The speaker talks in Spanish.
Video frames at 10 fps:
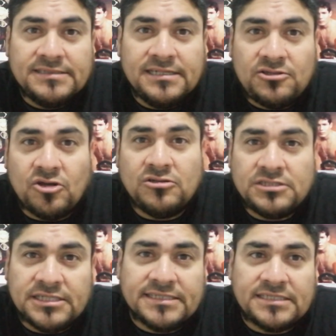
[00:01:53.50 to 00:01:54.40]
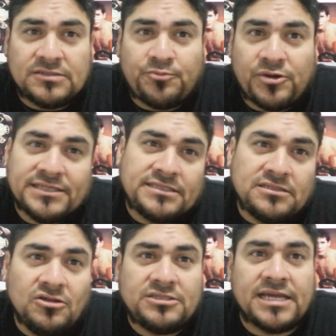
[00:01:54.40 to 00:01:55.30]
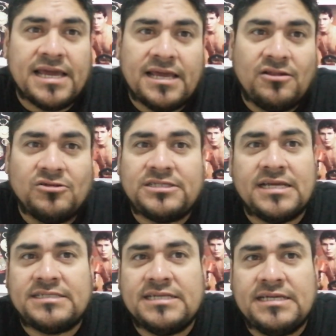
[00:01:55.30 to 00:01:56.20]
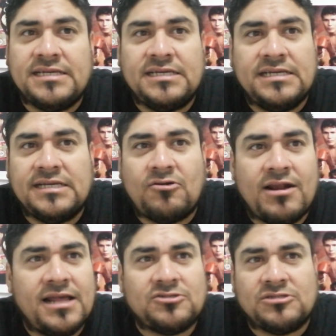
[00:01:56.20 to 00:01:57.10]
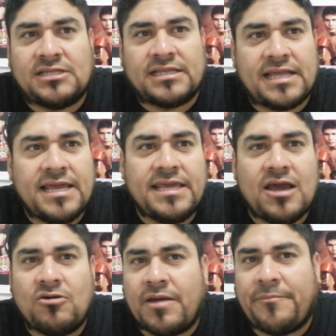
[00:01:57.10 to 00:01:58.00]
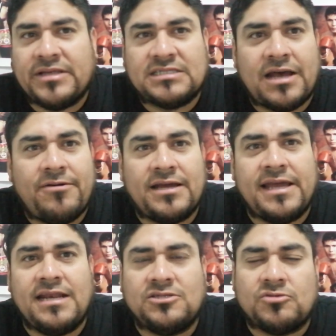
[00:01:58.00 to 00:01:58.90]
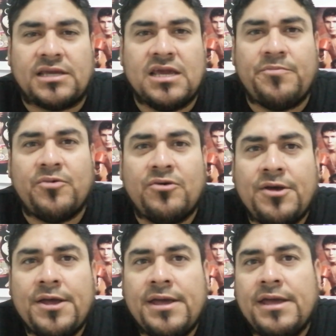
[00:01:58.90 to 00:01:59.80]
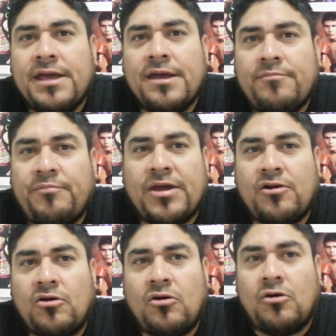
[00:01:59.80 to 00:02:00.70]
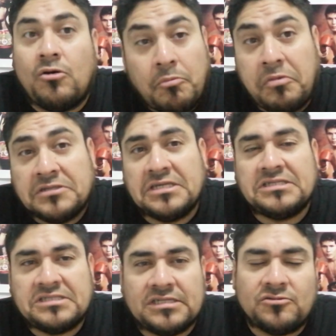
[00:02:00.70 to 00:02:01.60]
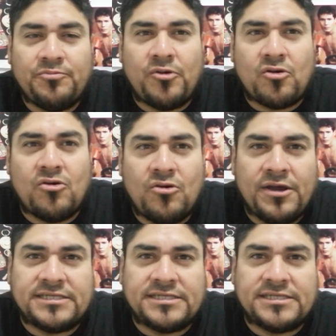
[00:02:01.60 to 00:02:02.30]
Entonces, pues no sé, no sé si cuál era su estrategia o qué pensaba él y su equipo, pero pues es, un poco